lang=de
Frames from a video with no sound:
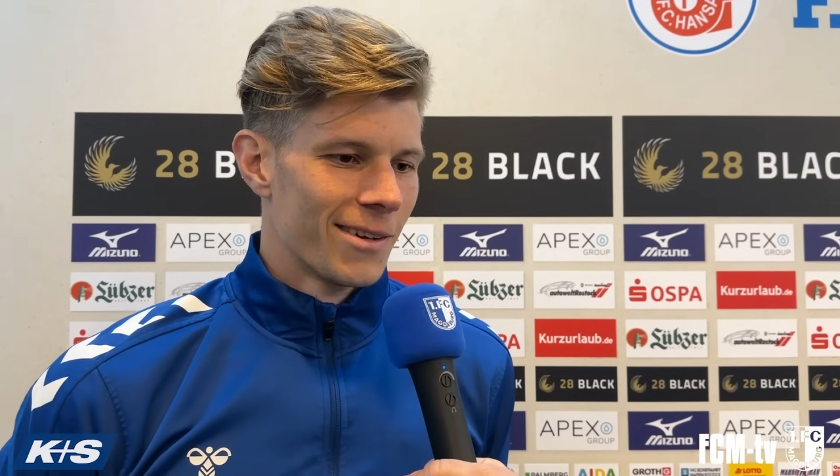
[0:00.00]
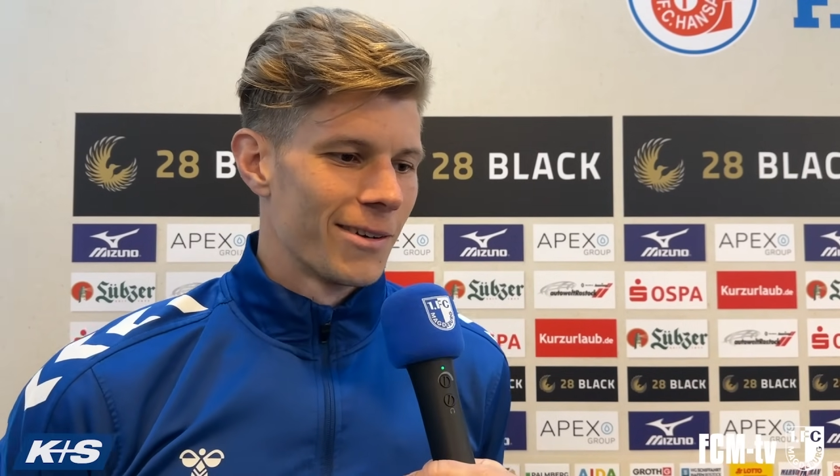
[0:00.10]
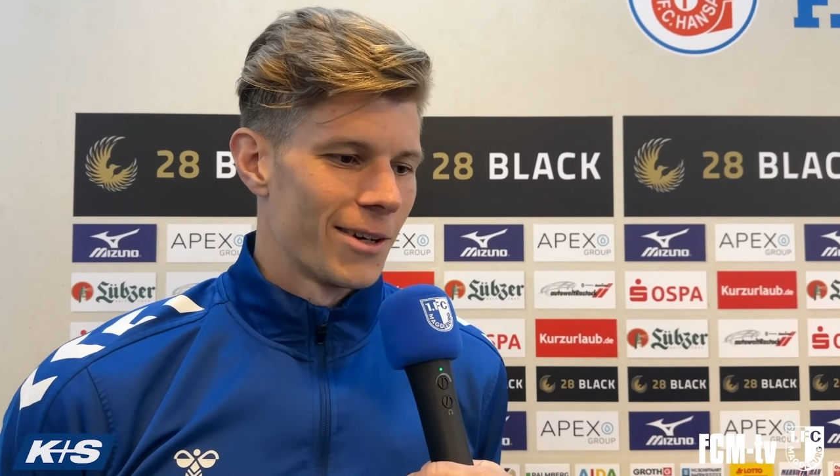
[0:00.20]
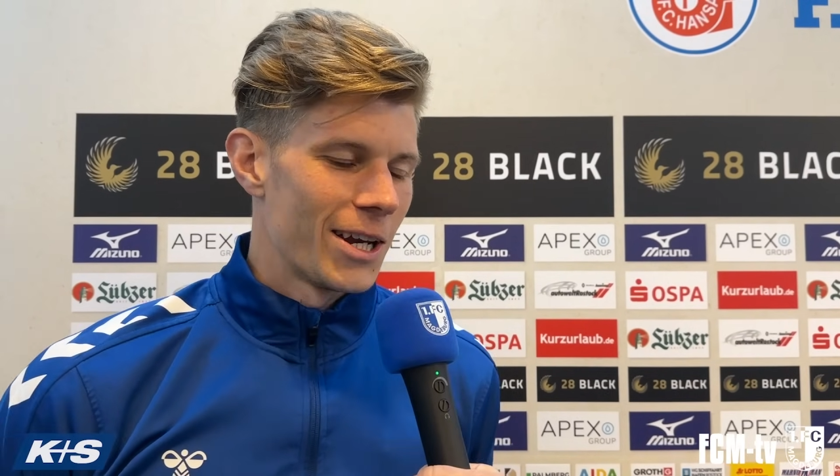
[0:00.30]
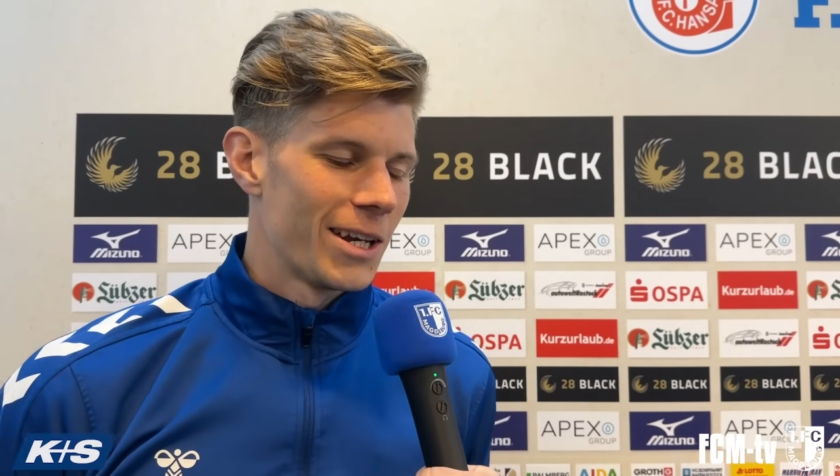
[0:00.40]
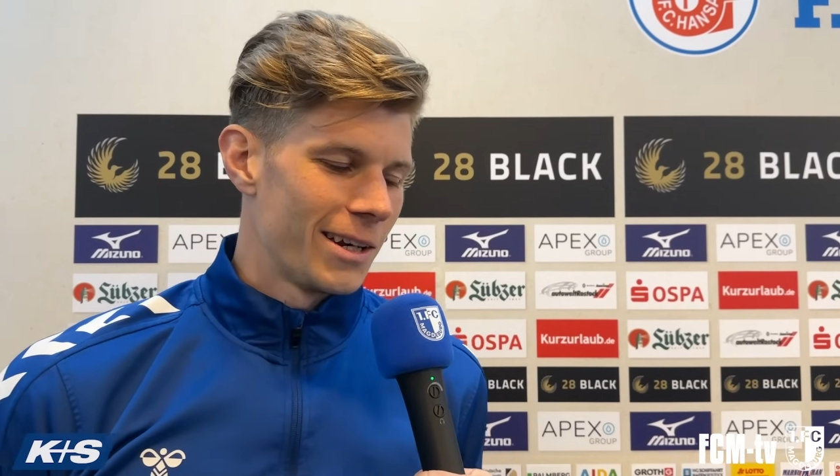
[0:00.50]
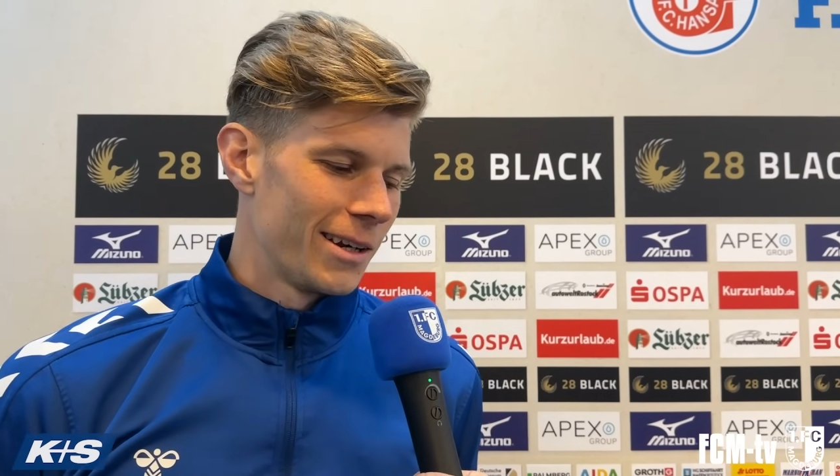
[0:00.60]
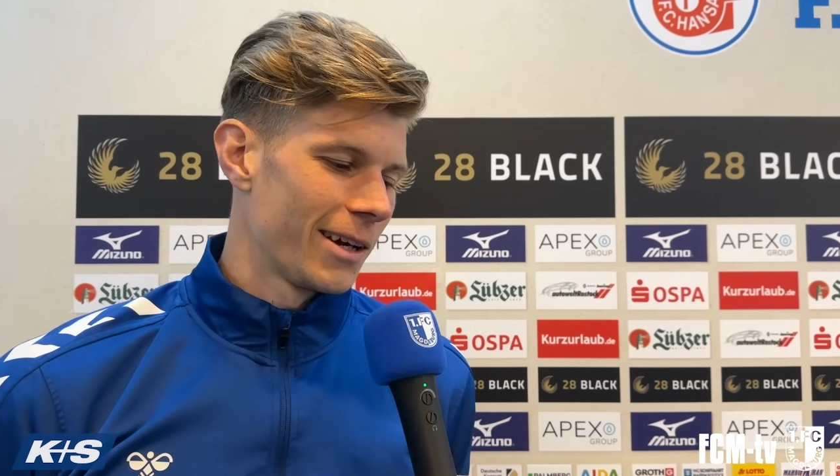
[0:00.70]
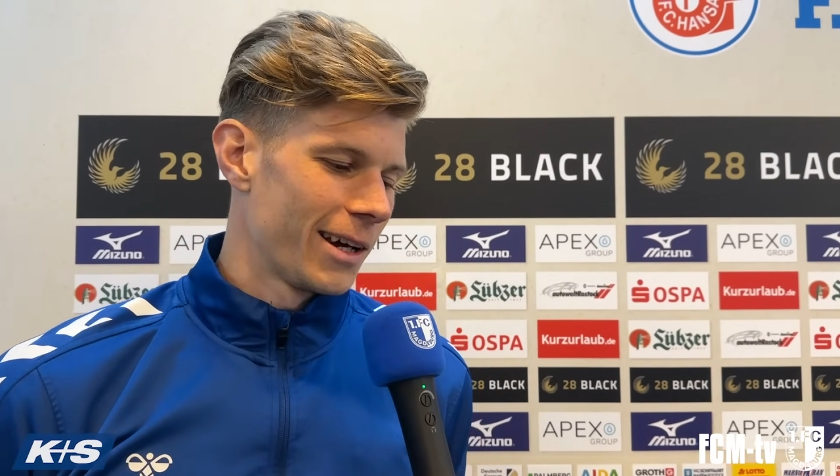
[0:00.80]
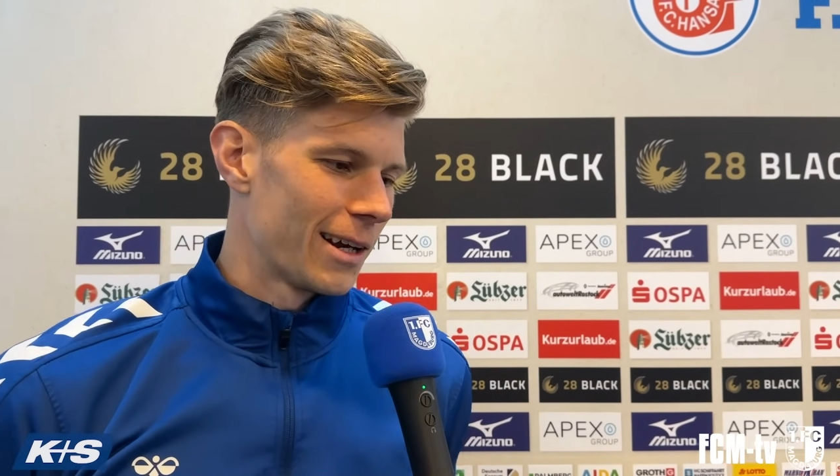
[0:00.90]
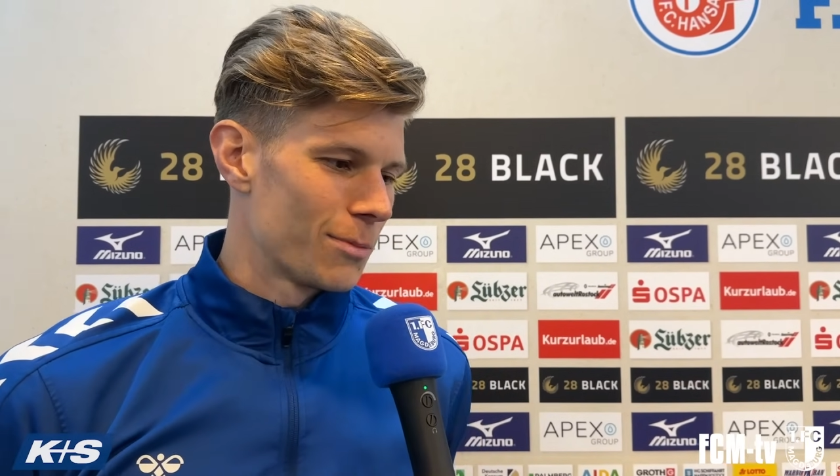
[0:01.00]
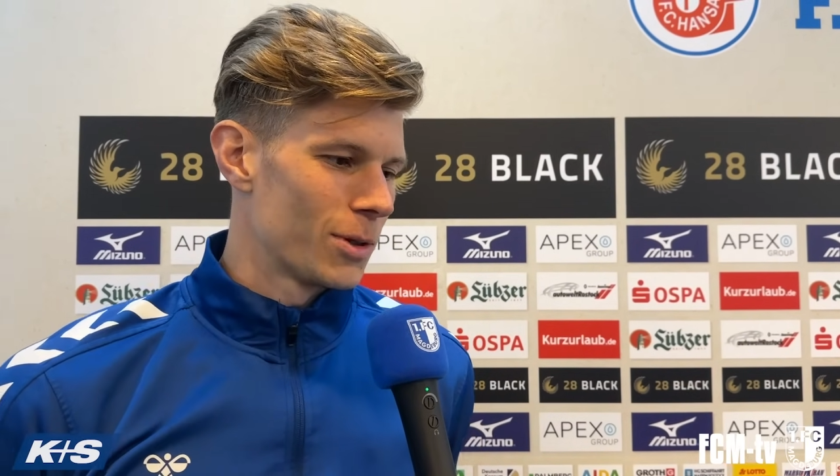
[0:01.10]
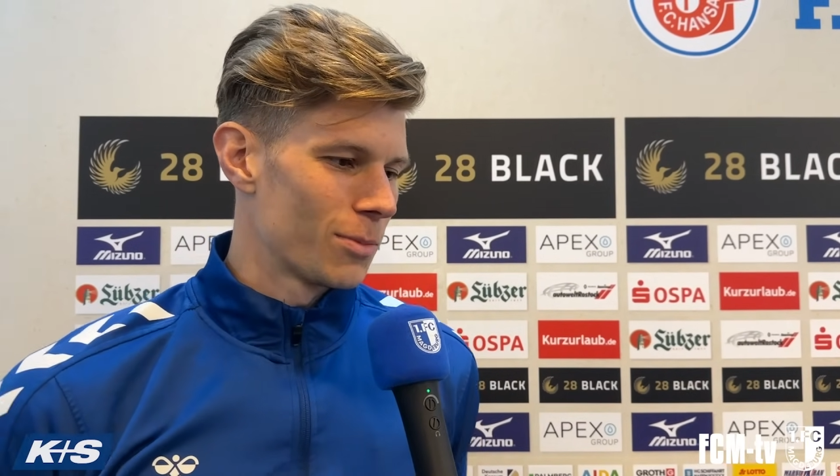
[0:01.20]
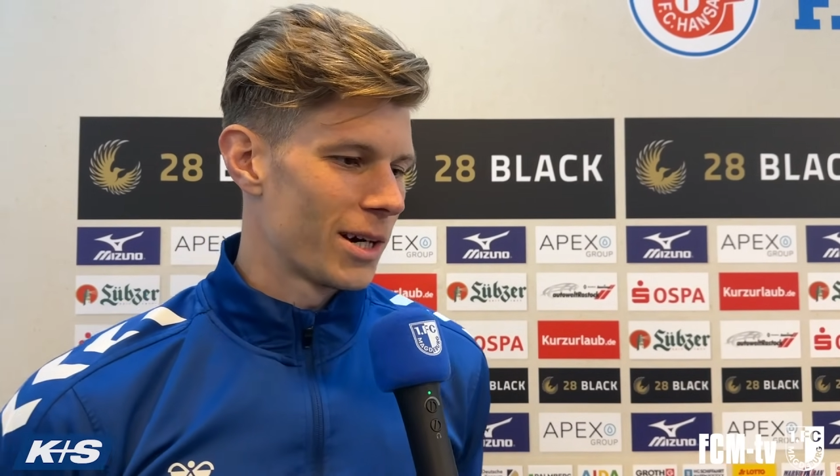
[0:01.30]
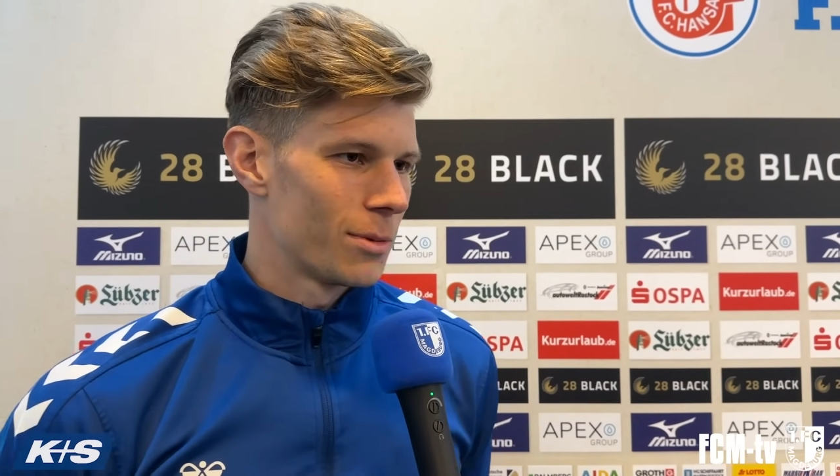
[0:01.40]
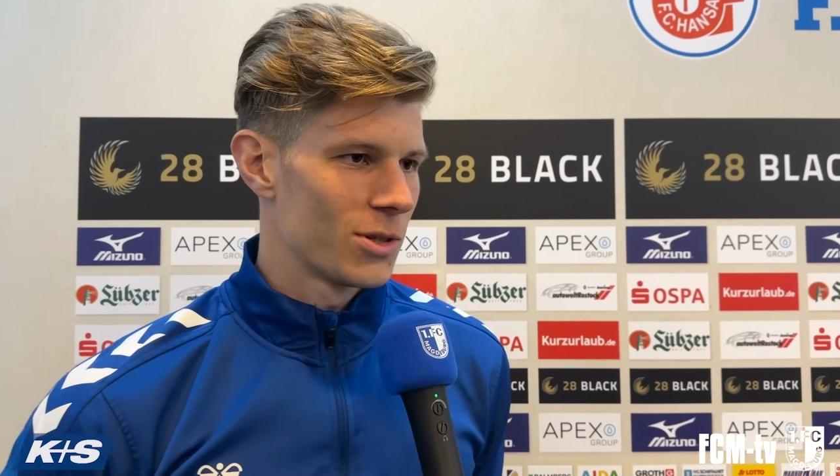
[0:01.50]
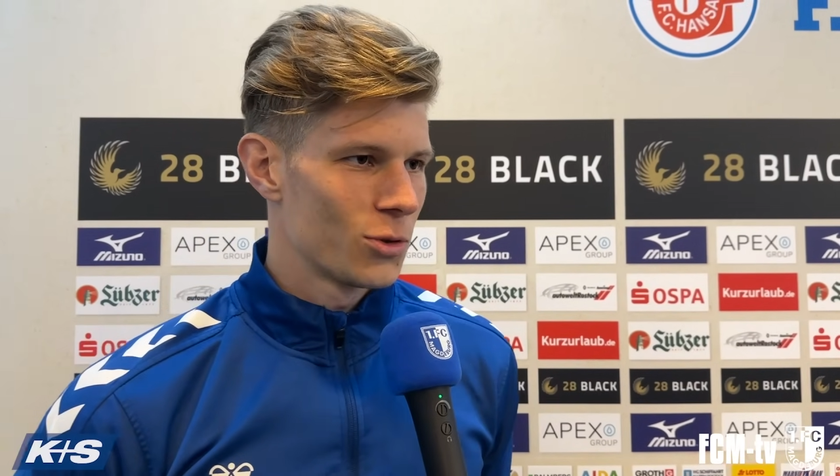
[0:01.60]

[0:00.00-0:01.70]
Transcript: Ja, in, in der Regel hat man gerade bei